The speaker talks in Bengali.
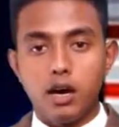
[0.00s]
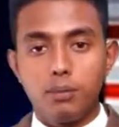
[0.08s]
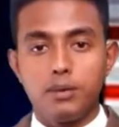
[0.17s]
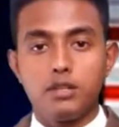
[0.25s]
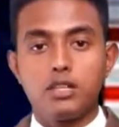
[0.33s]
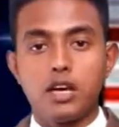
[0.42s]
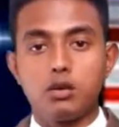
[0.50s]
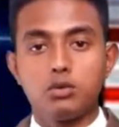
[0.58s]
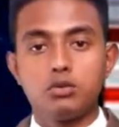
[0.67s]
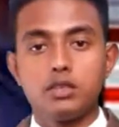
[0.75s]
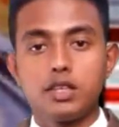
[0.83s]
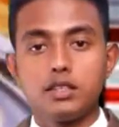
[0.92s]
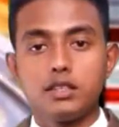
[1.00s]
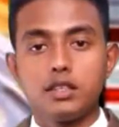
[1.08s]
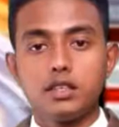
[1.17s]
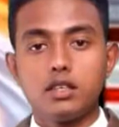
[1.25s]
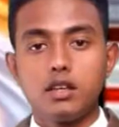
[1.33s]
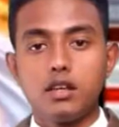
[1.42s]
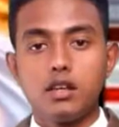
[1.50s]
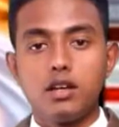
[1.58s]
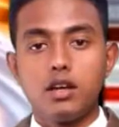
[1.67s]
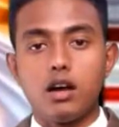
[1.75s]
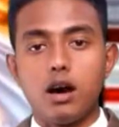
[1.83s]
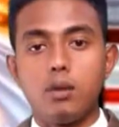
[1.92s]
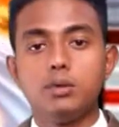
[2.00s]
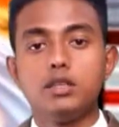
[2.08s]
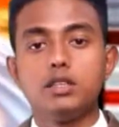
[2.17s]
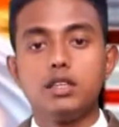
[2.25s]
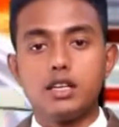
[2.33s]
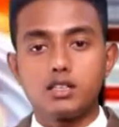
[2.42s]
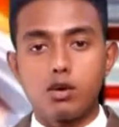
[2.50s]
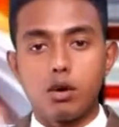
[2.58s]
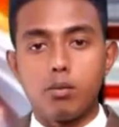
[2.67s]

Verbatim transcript: আপনাদের স্বাগত জানাচ্ছি আমি এস